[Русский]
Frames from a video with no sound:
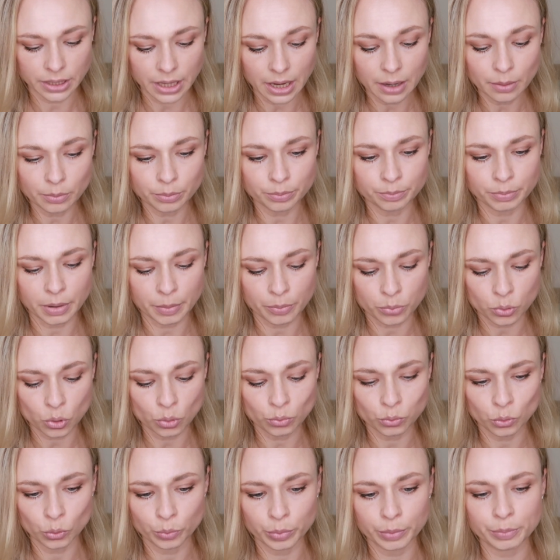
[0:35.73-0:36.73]
Я
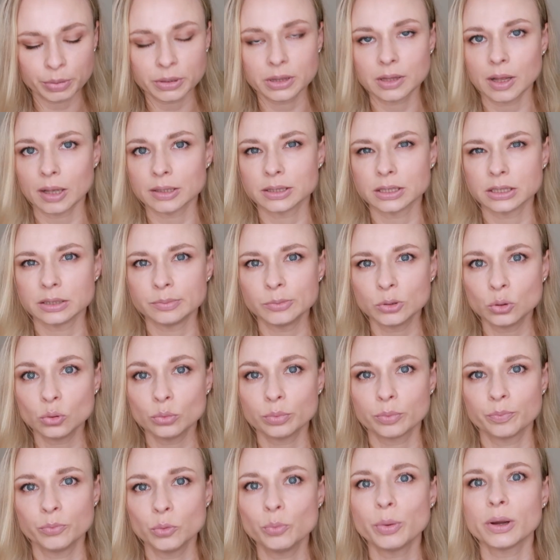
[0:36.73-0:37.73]
попробую по 15
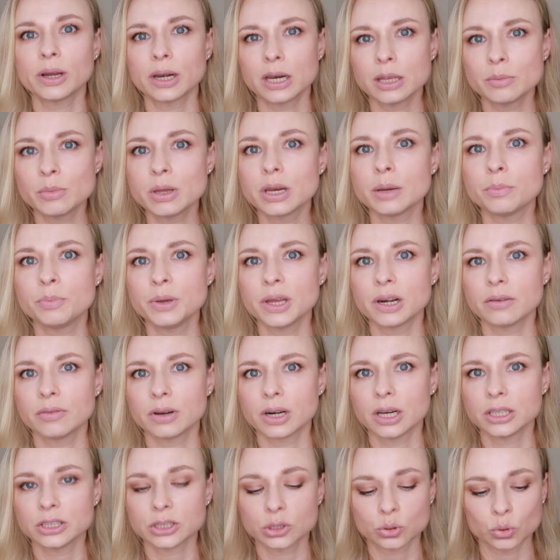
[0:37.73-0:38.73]
минут, ну, по крайней мере,
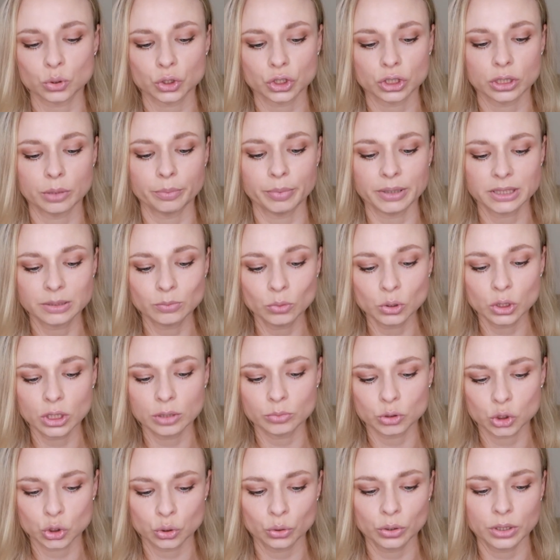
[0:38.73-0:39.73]
первый раз точно.
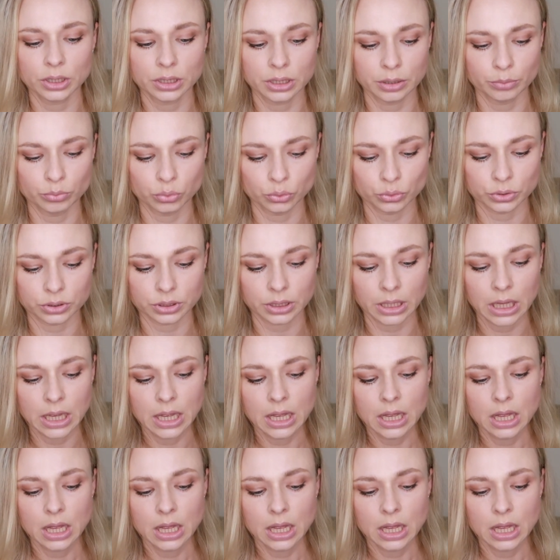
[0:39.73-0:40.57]
Посмотрим, что это будет.